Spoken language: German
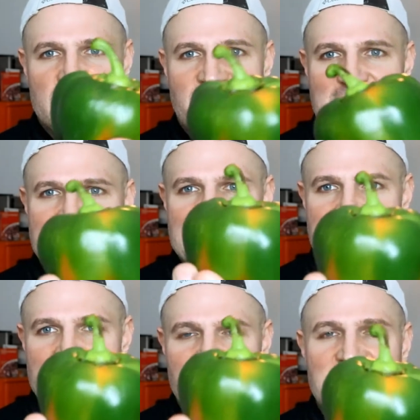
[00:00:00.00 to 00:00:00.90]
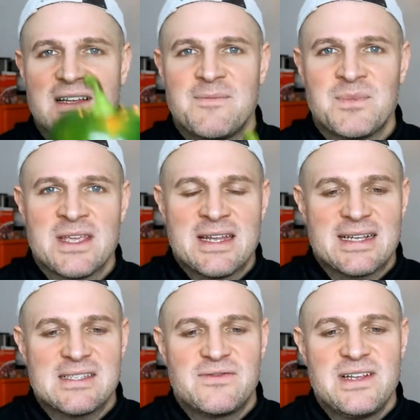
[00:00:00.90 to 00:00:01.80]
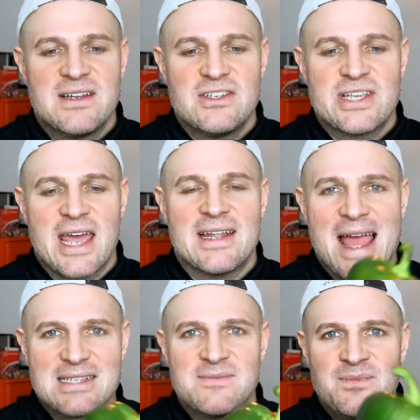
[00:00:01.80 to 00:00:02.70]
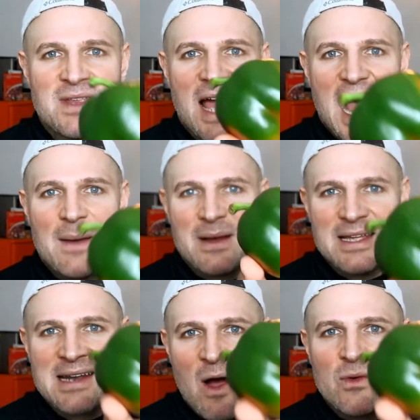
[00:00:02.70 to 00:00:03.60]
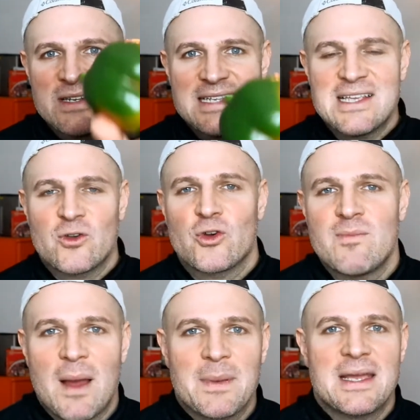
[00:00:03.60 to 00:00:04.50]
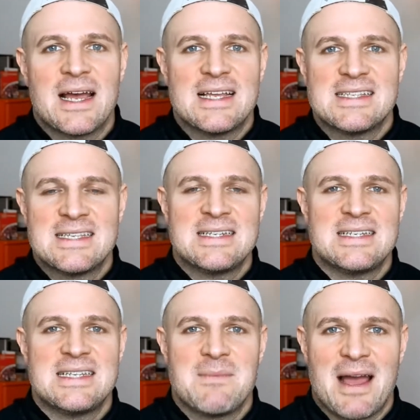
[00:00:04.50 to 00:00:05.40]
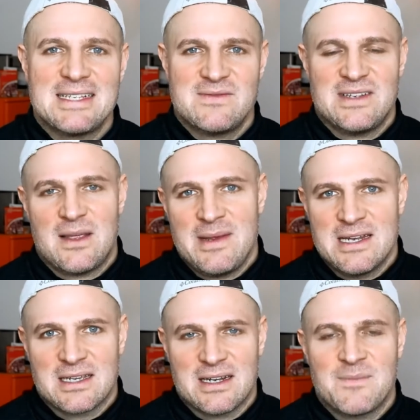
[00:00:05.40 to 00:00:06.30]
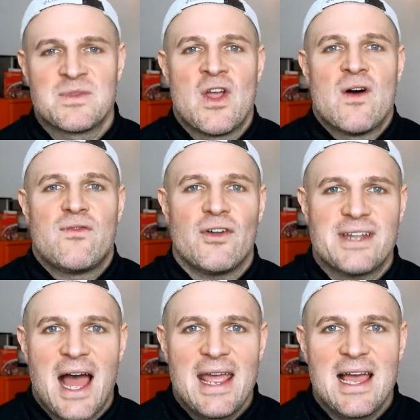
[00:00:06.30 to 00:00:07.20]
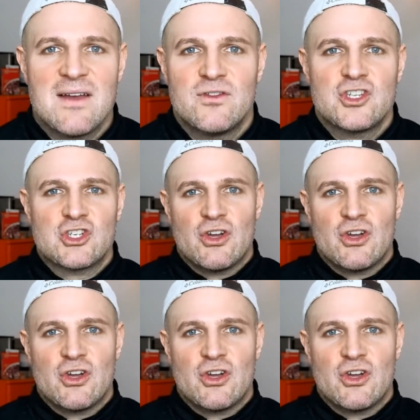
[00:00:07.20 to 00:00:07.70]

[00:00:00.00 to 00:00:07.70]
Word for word: ich weiß, dass das viele, dass sie viele nicht gerne essen, aber genau in dieser grünen Paprika sind die meisten Vitamine drin. Von daher wünsche